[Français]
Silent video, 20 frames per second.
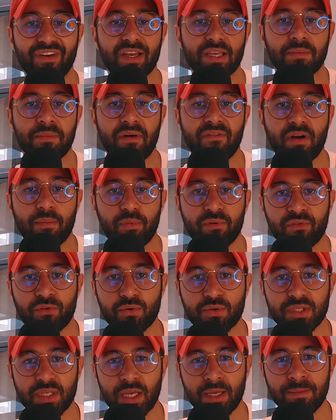m'avait un peu
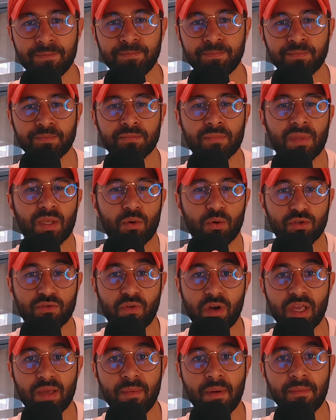frustré quand je
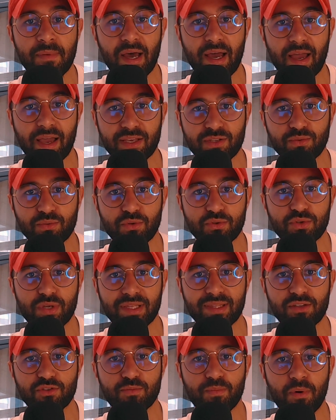voyais même la réaction de
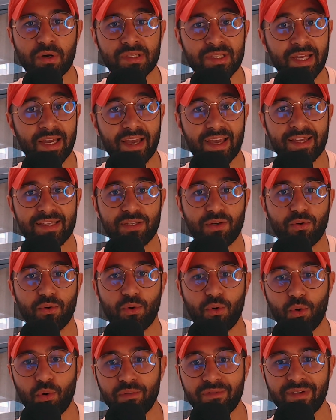certains supporters être
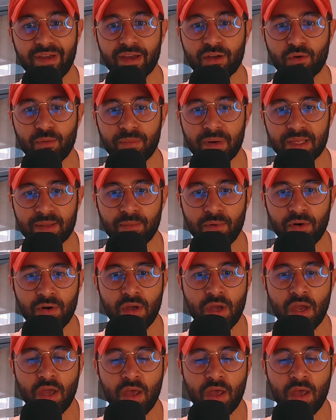refait complètement,